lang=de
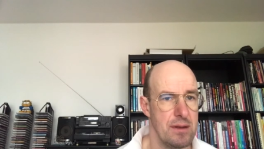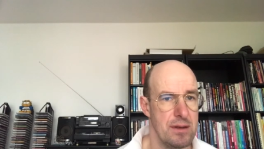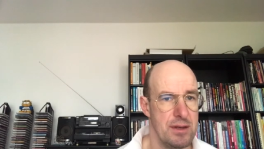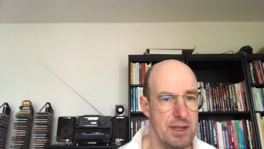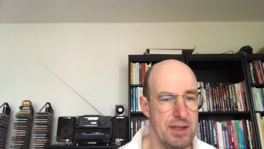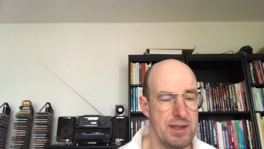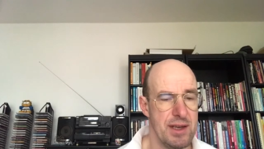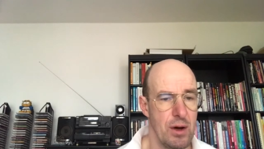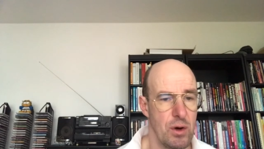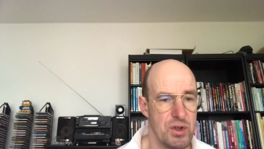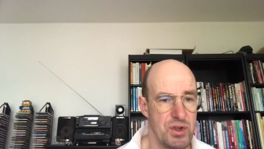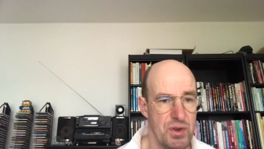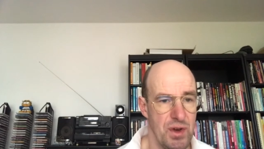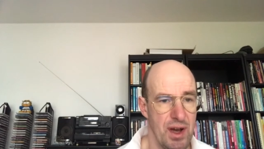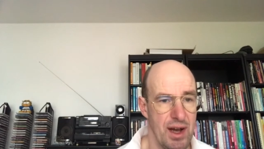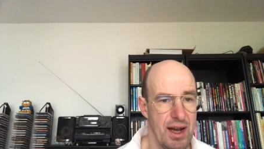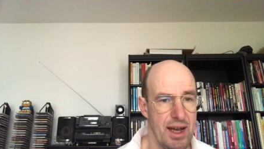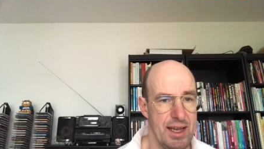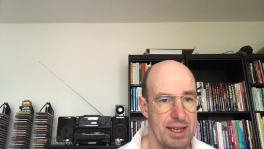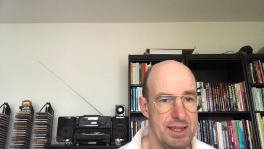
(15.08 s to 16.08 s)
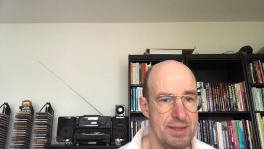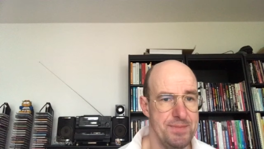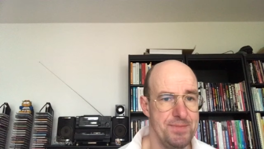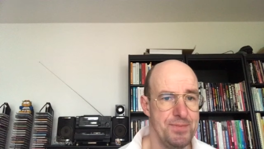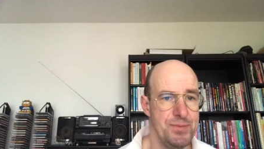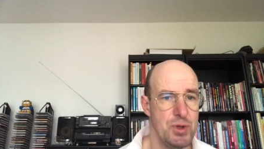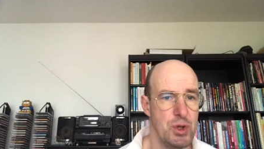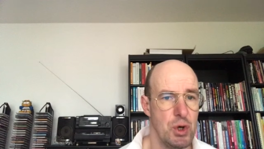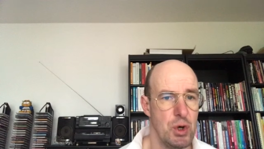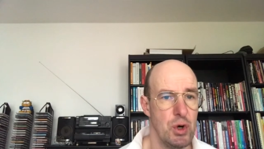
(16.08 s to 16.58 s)
diese auch zu
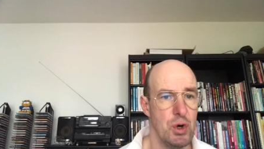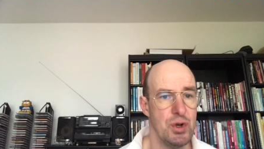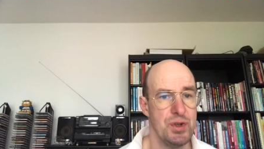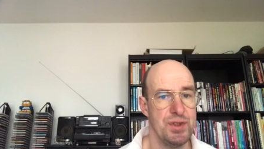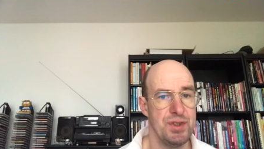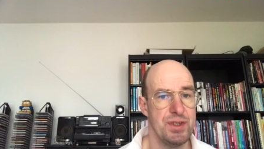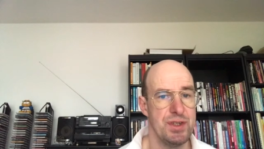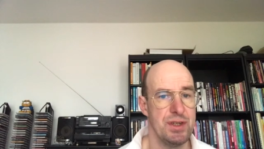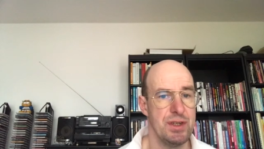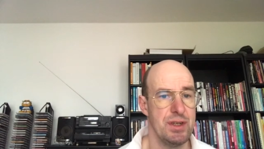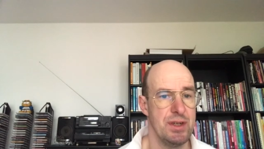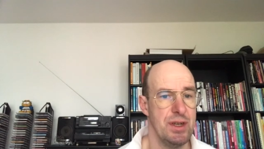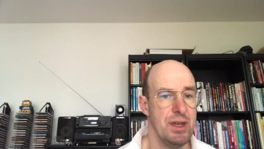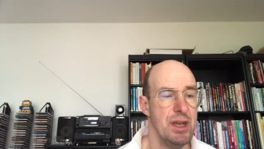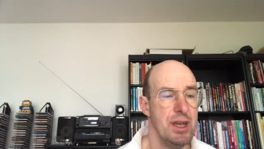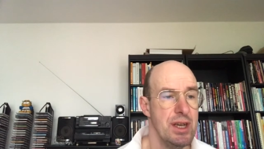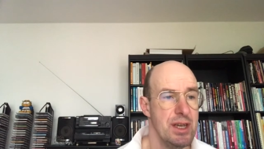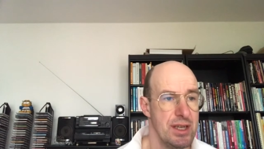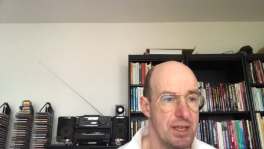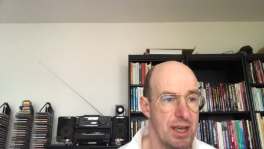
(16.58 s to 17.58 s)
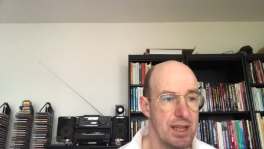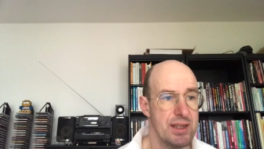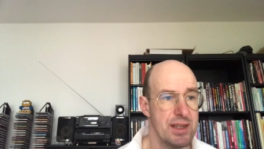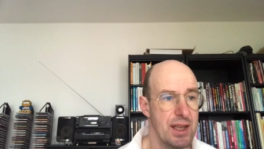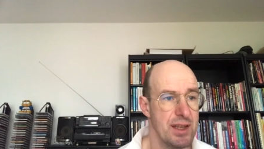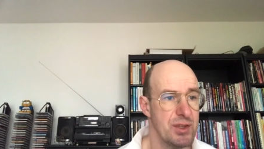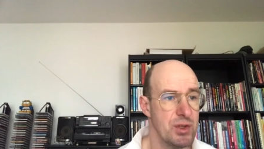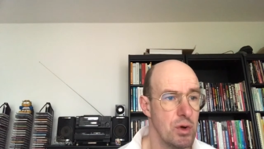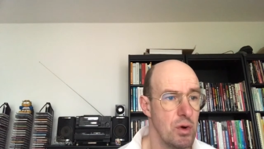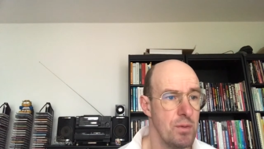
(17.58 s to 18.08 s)
erreichen. Und äh, jetzt
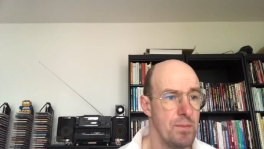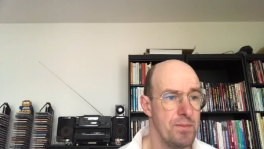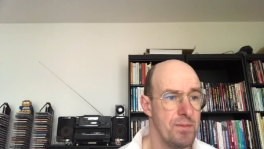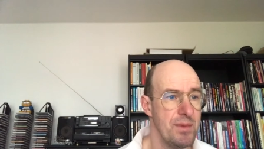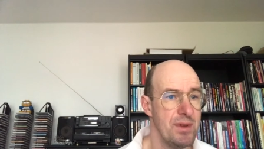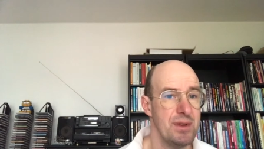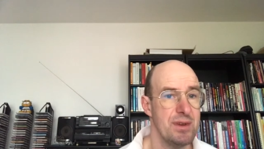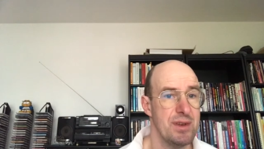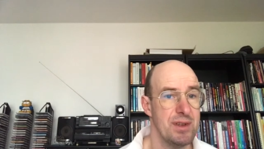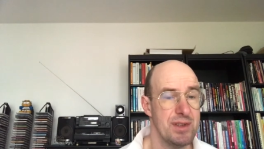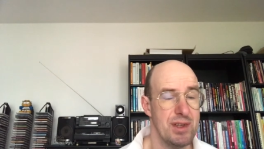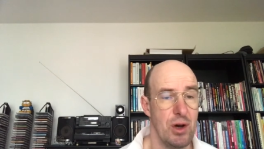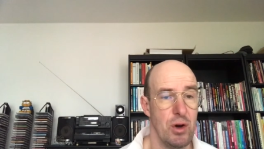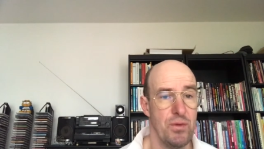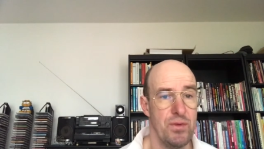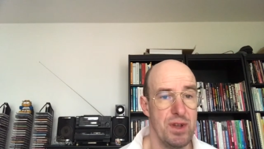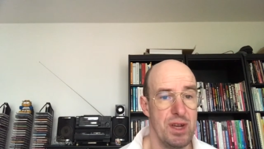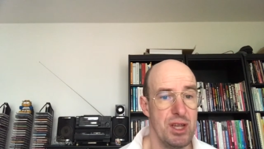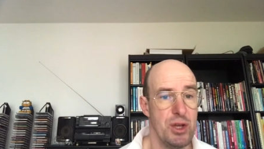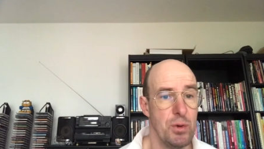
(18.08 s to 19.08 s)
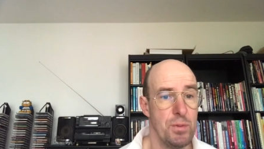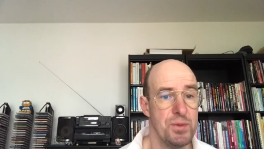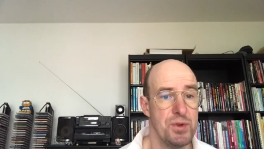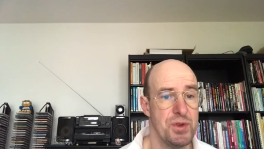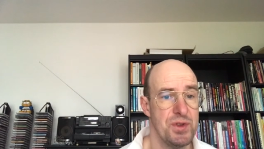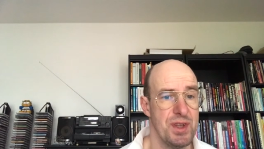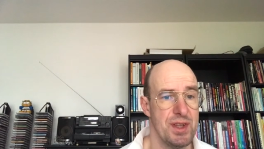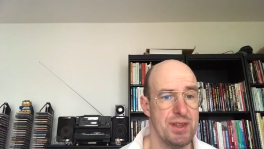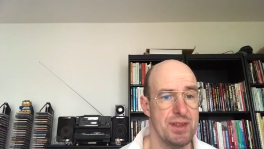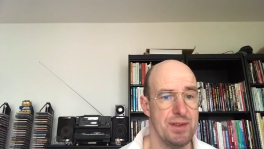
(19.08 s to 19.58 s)
geht es darum, das auch wirklich
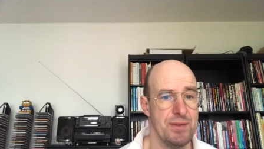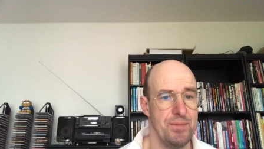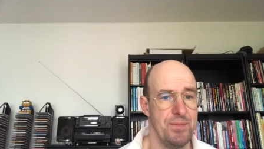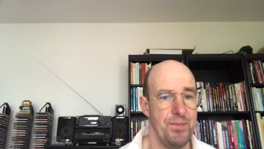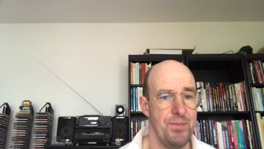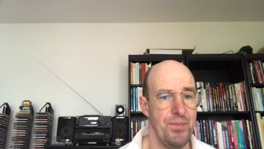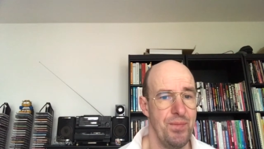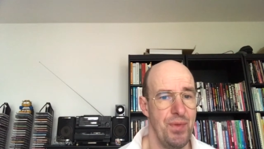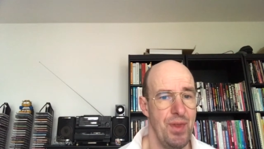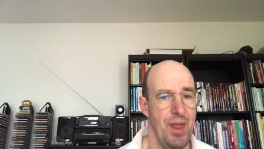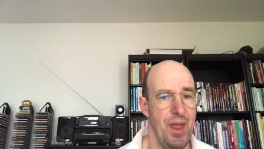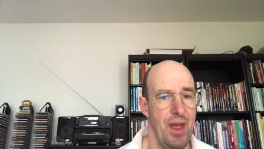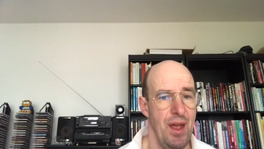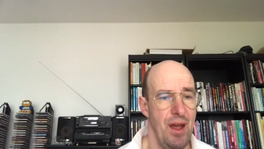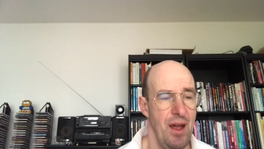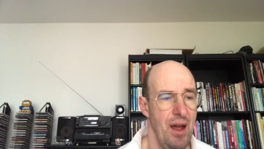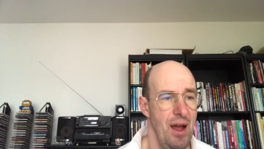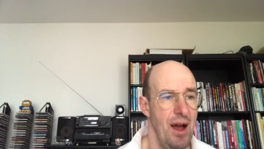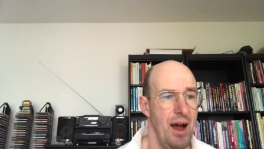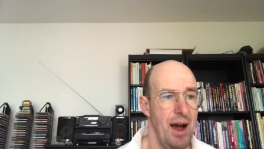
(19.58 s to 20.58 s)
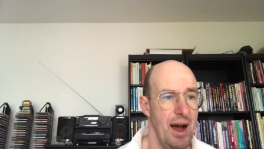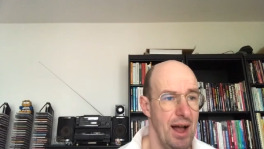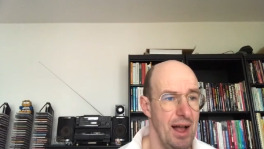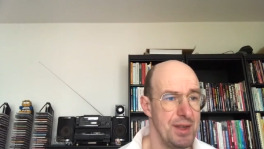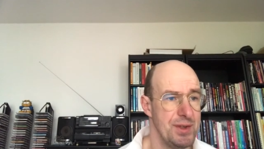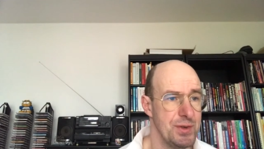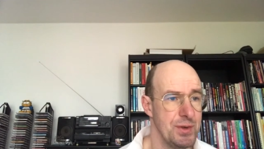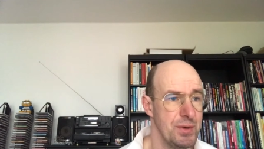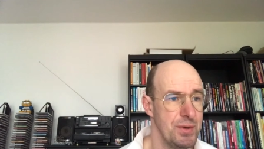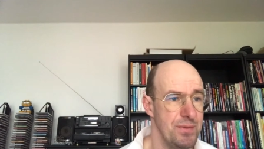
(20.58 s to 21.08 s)
umzusetzen.
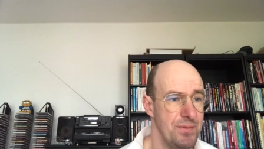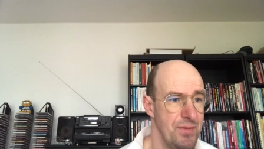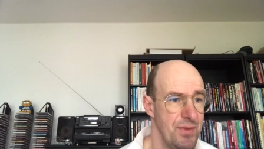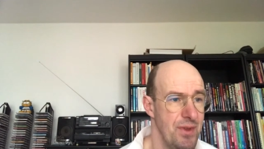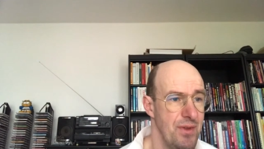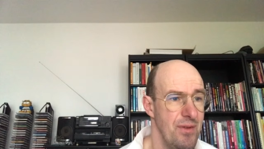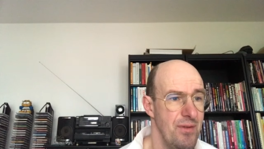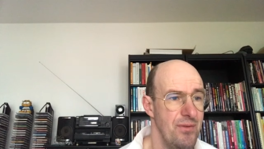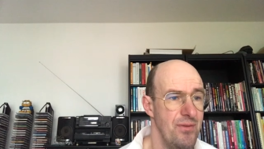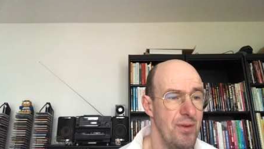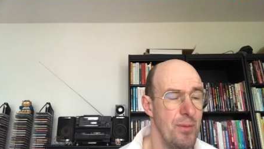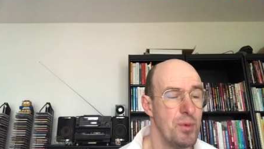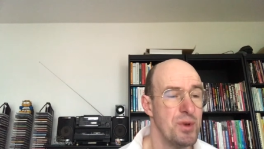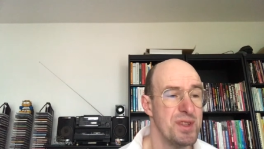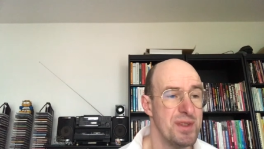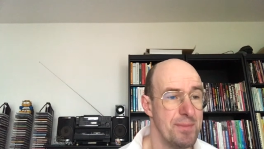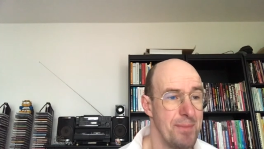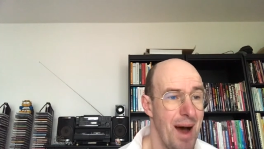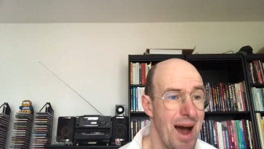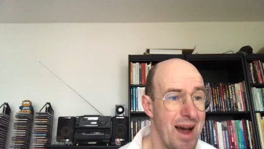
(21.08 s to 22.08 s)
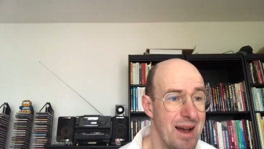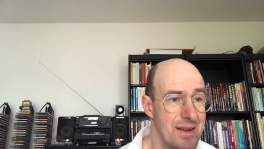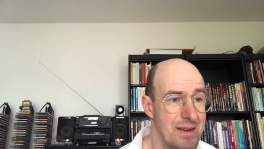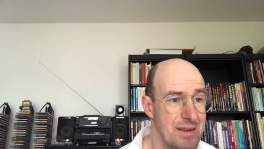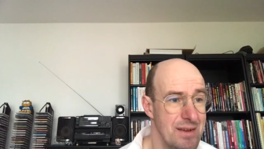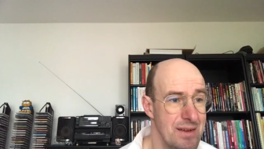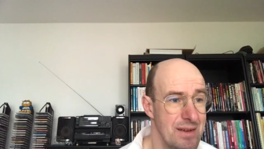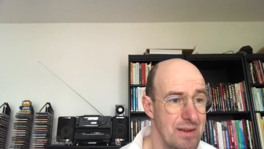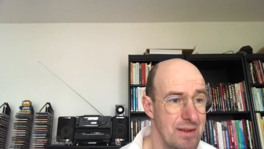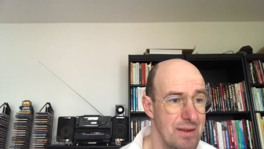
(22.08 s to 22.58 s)
Also, wir müssen
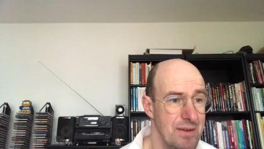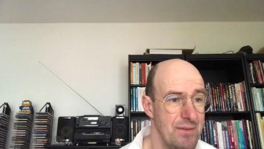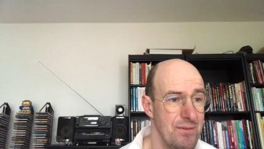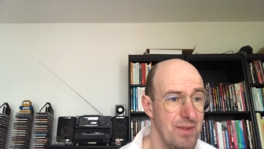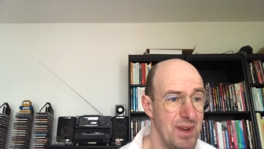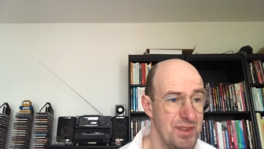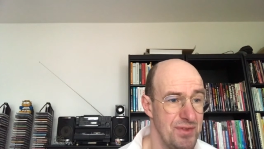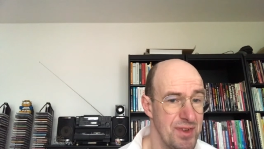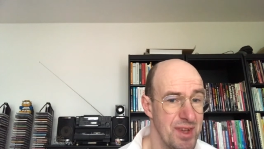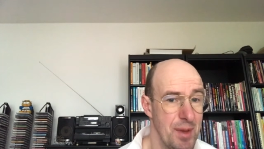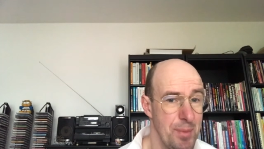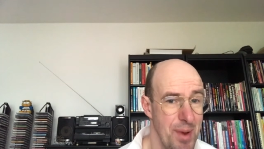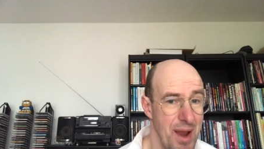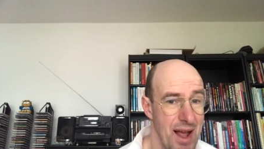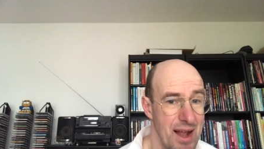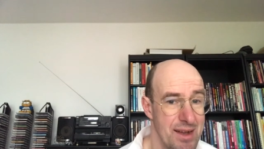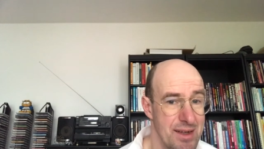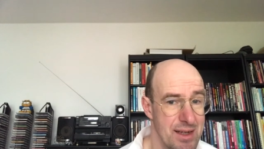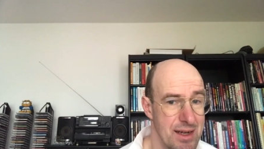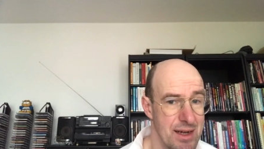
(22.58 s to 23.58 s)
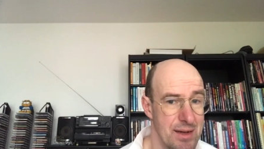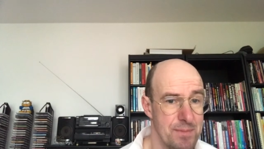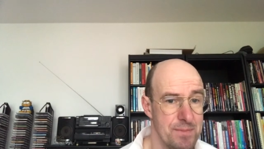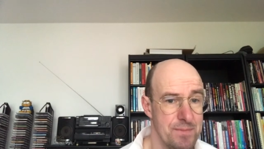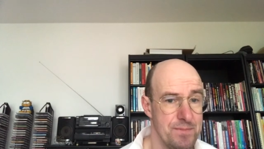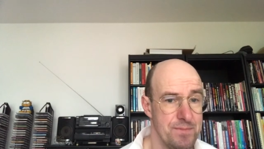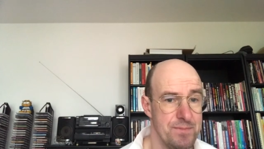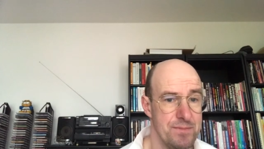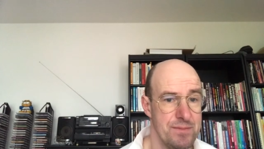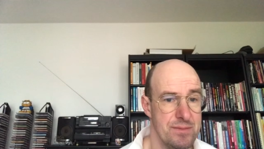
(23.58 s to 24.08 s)
machen, was wir geplant haben.